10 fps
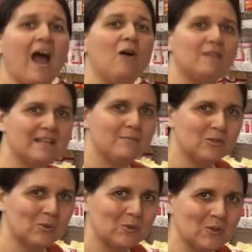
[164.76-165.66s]
on va
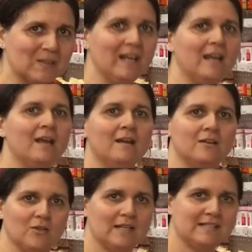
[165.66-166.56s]
d'abord se concentrer
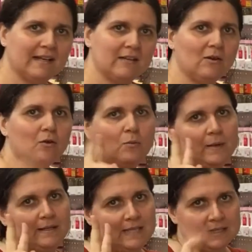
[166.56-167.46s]
sur les ingrédients qu'on
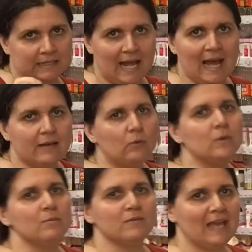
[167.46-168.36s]
pourrait dire rares ou
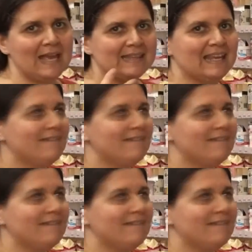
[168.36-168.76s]
qui peuvent aider